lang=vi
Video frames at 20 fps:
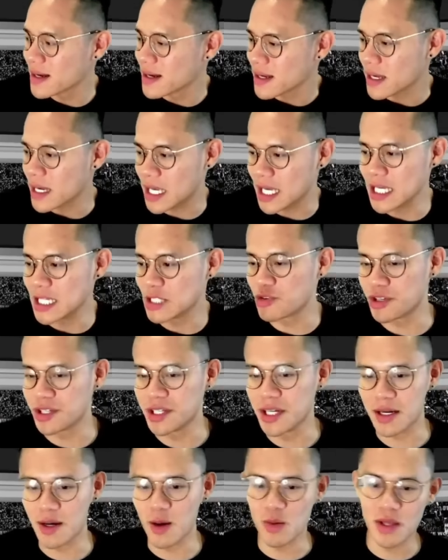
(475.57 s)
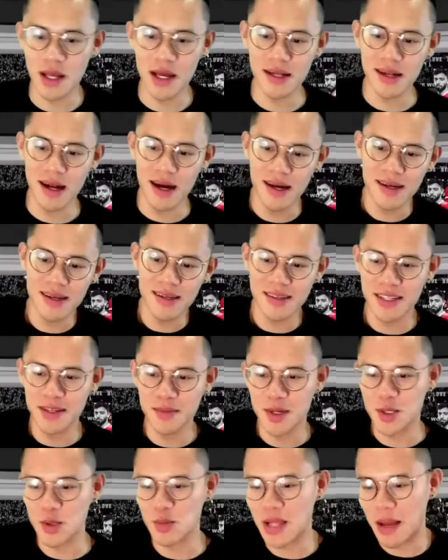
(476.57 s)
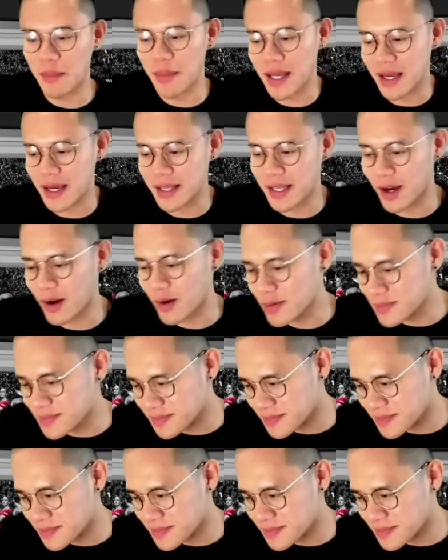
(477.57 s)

cái kỳ chuyển nhượng đầu tiên đấy, khi mà chúng ta bên cạnh nhau